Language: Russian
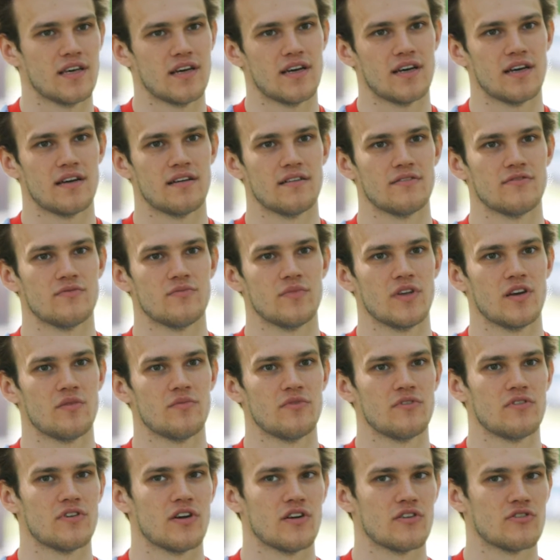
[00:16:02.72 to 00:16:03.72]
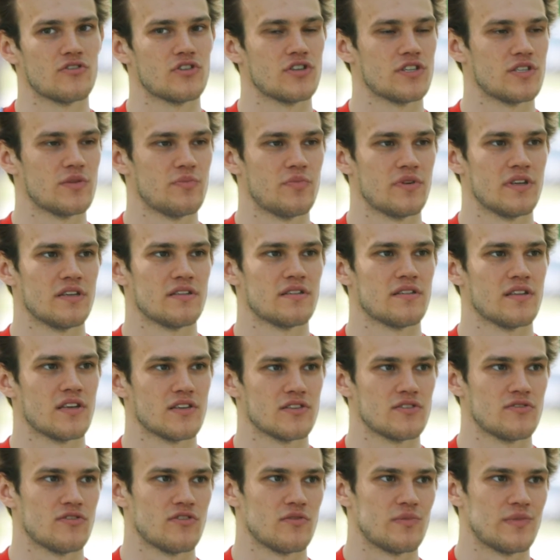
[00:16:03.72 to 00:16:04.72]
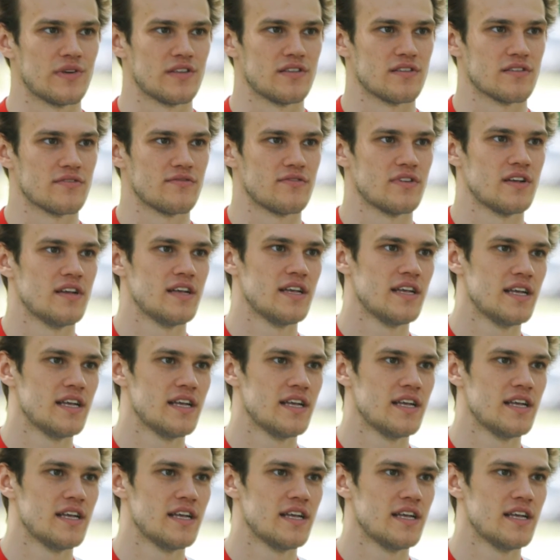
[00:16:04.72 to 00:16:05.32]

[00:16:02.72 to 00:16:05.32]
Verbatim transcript: я, у меня был хороший спринт на 100 метров.